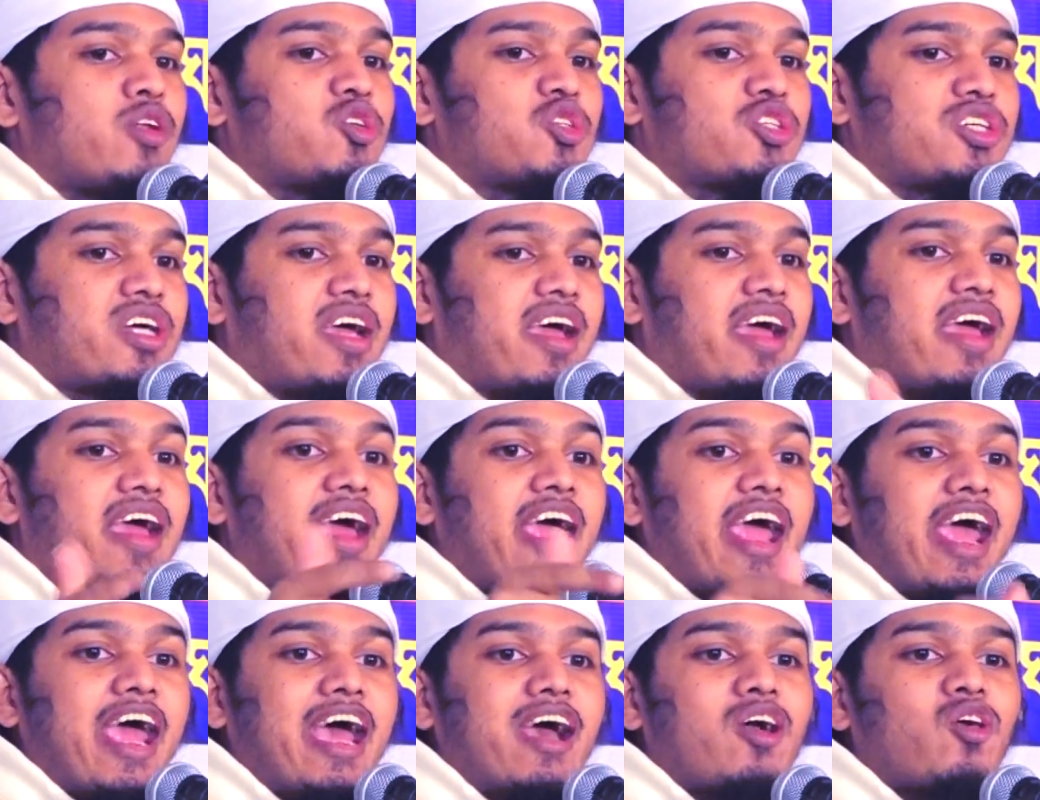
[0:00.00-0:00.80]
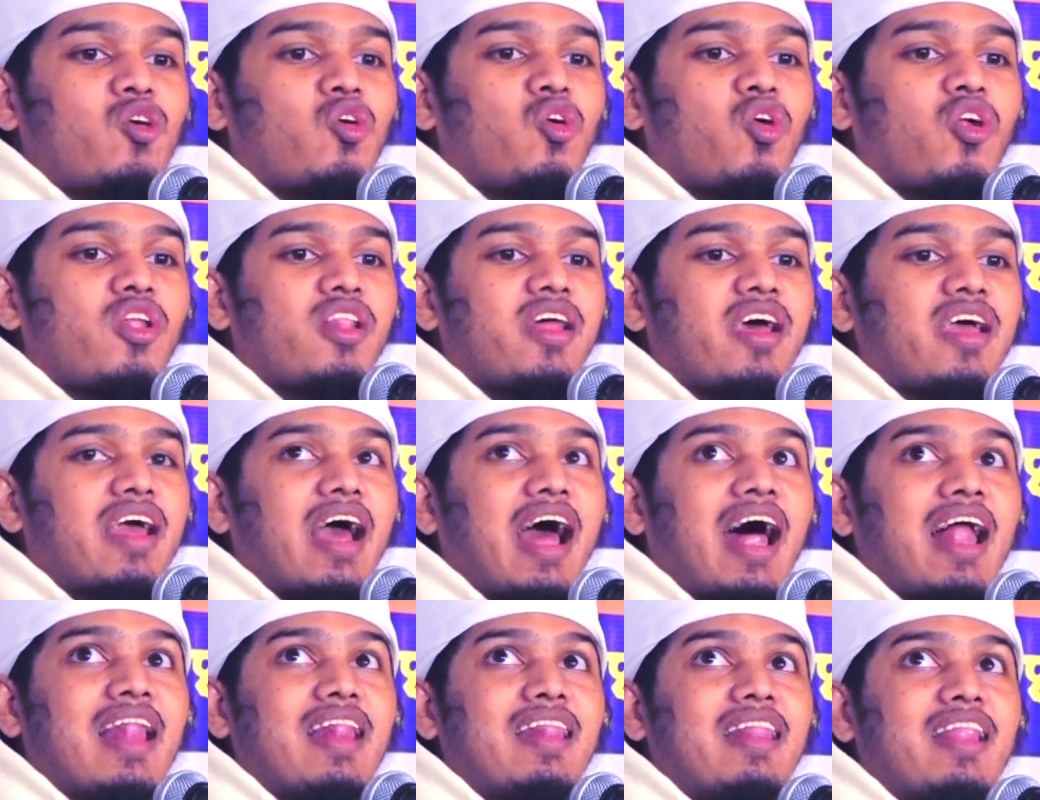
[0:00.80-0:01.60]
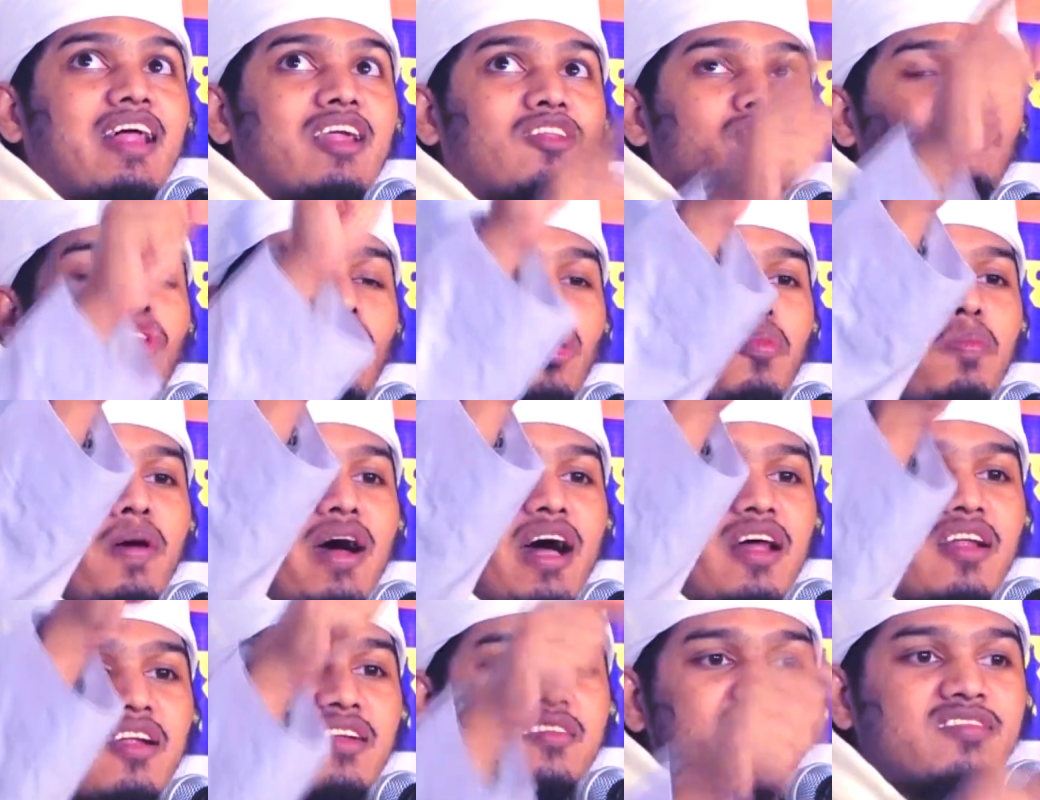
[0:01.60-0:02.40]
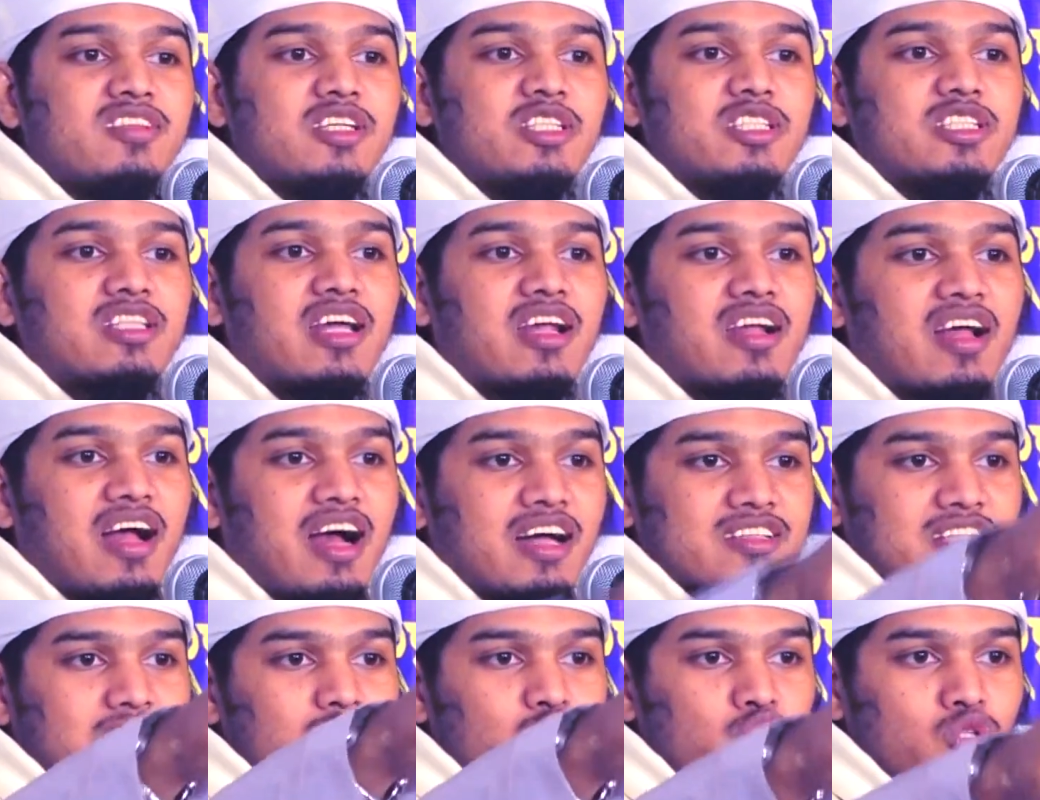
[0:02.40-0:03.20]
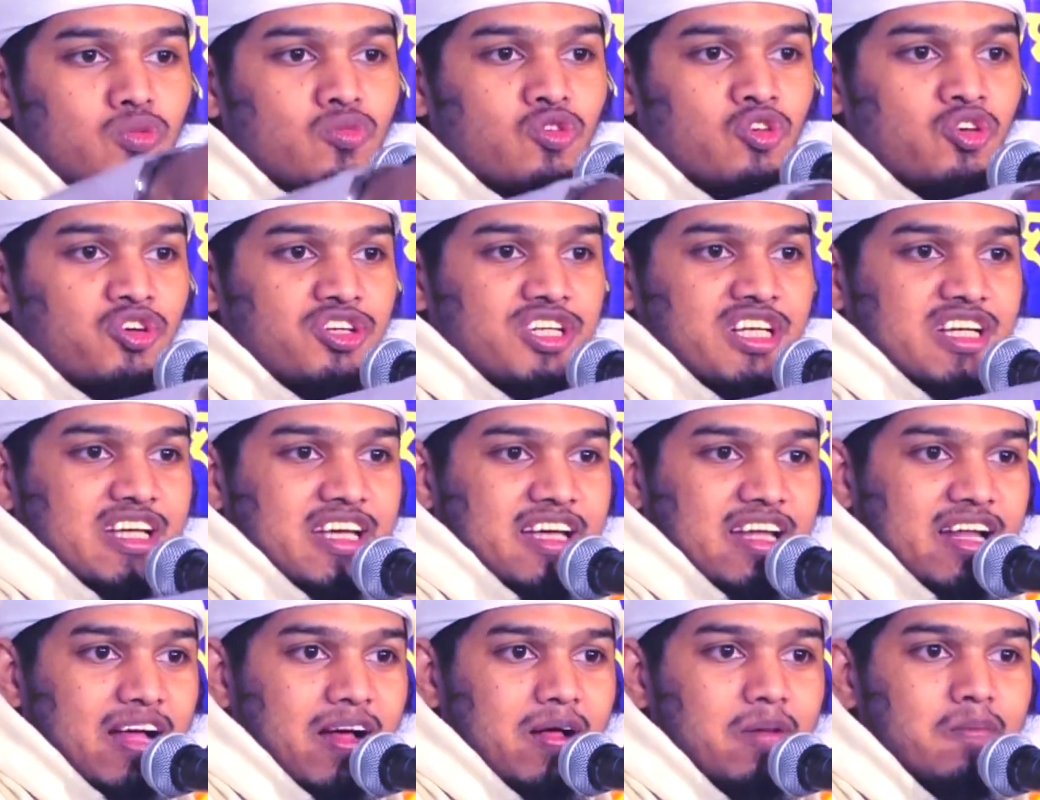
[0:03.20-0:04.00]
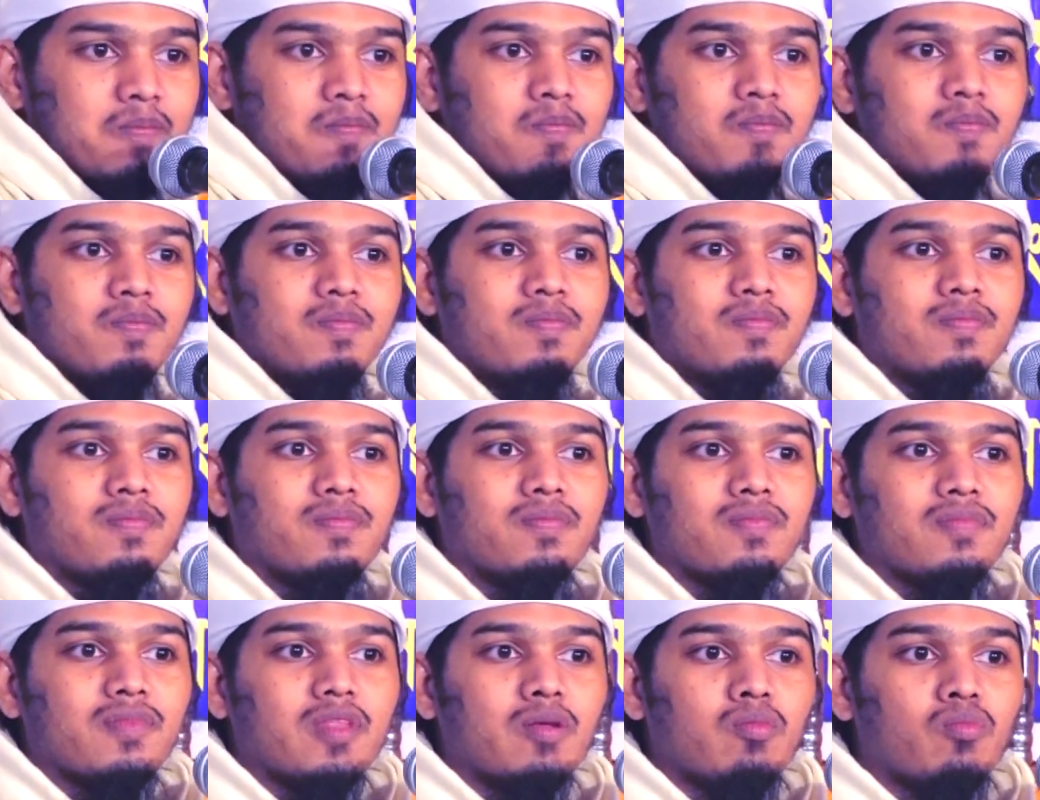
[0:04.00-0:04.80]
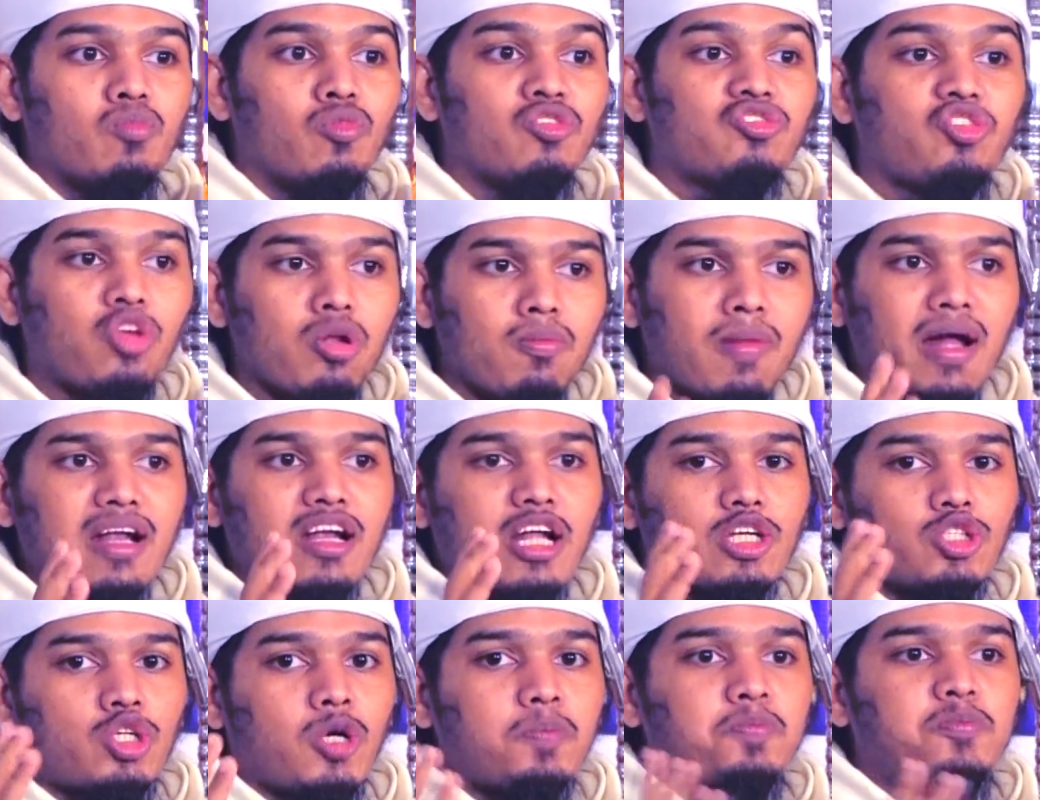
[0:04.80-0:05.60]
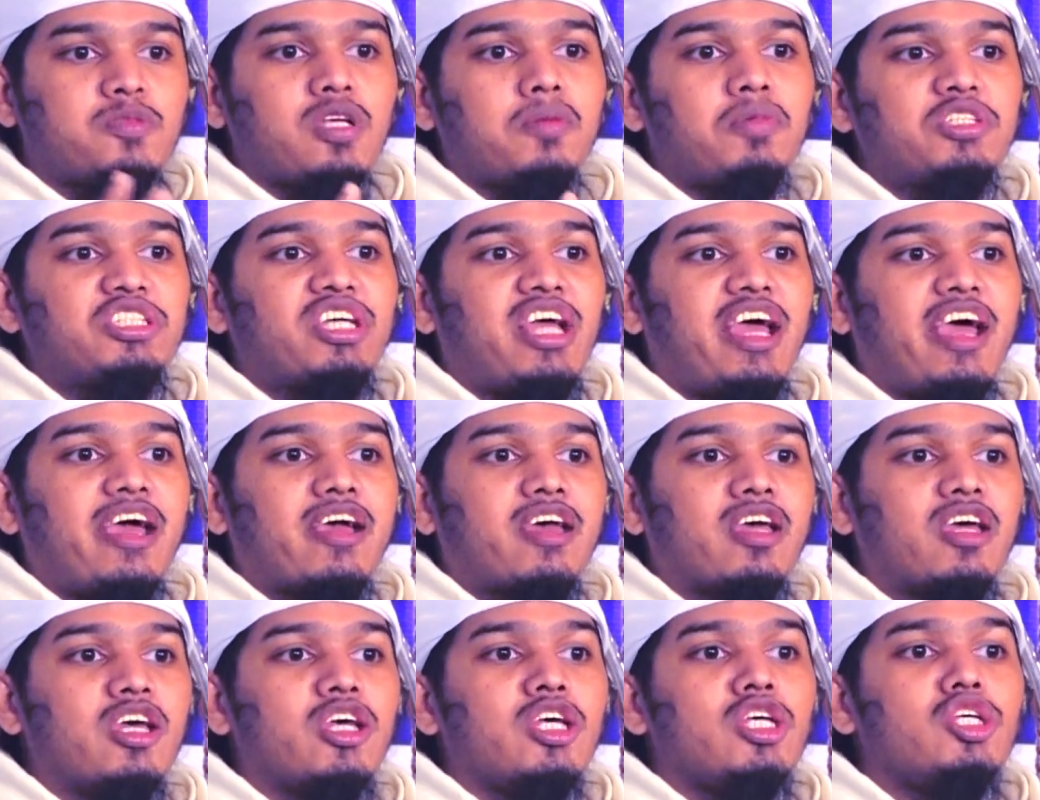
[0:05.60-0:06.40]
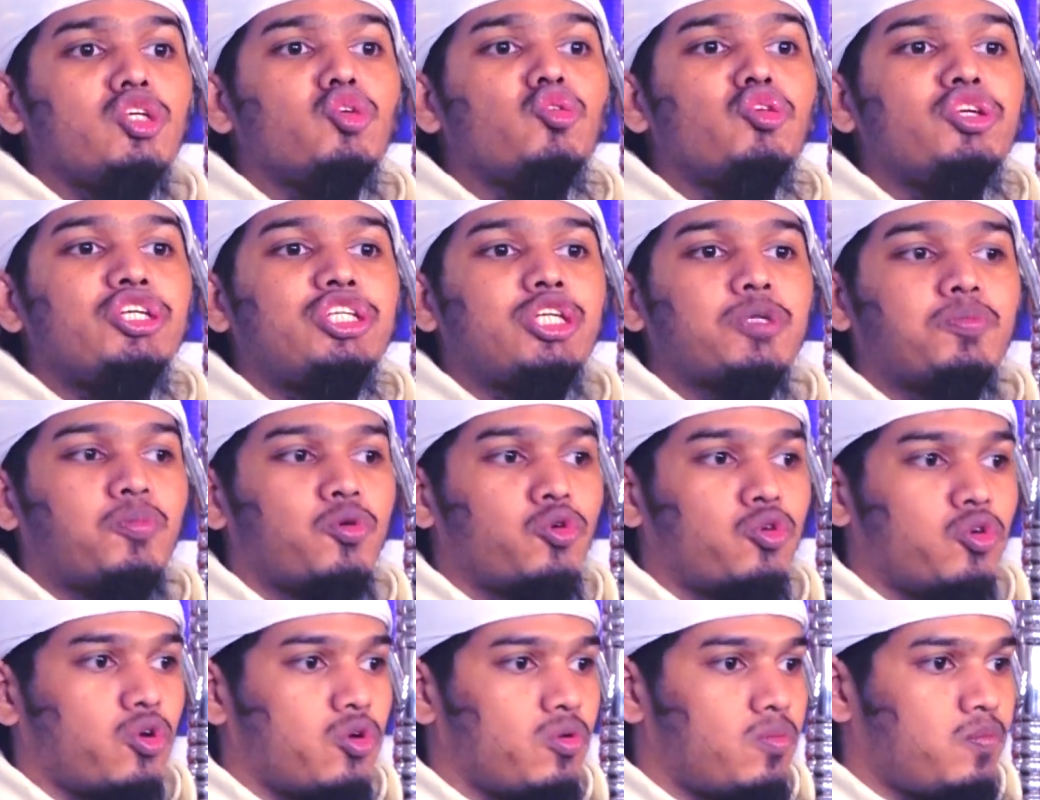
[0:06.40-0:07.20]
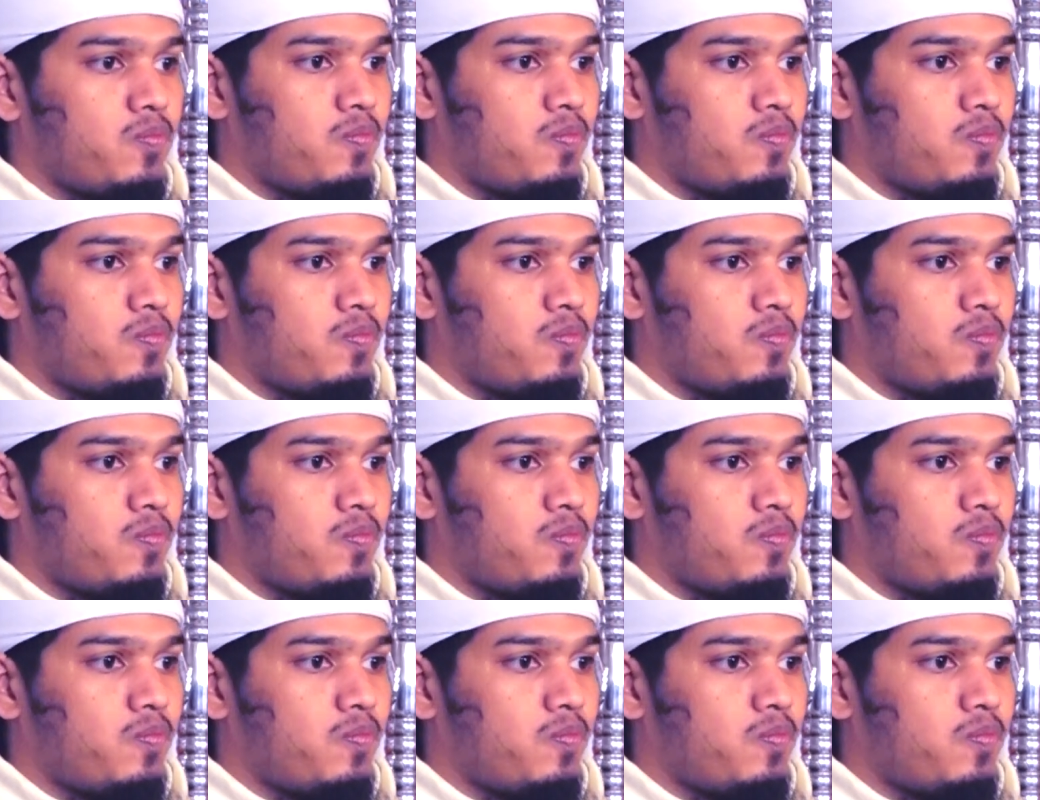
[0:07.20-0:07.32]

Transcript: মানুষকে এক করে দেয় আল্লাহর দরবারের সিজদার কাতার সমূহ ঠিক কিনা মুসলমানরা সবচেয়ে বেশি এক ইউনিটিপূর্ণ